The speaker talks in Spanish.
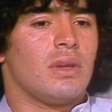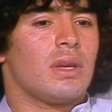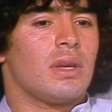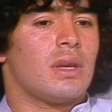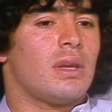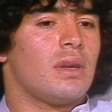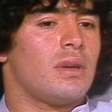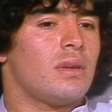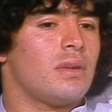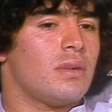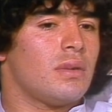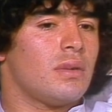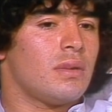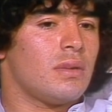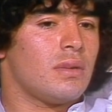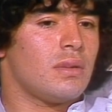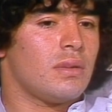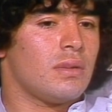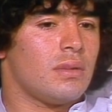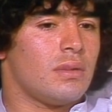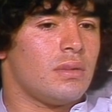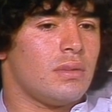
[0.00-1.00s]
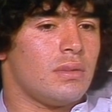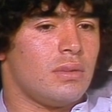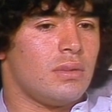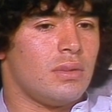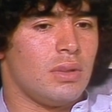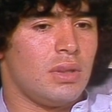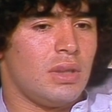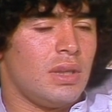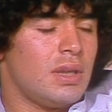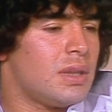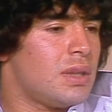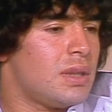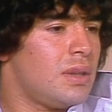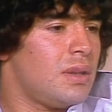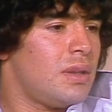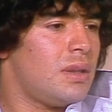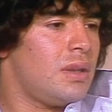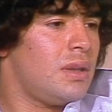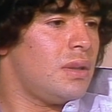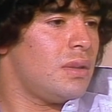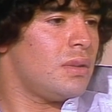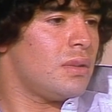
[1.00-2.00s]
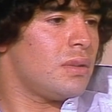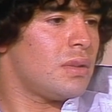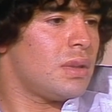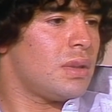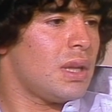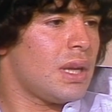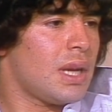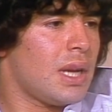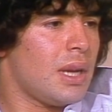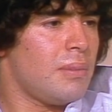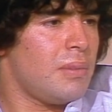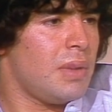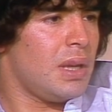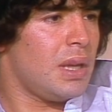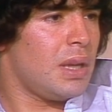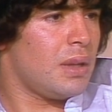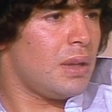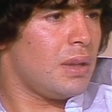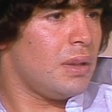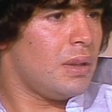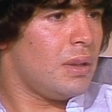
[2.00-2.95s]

que no, no tiene sentido, o sea, cambiar,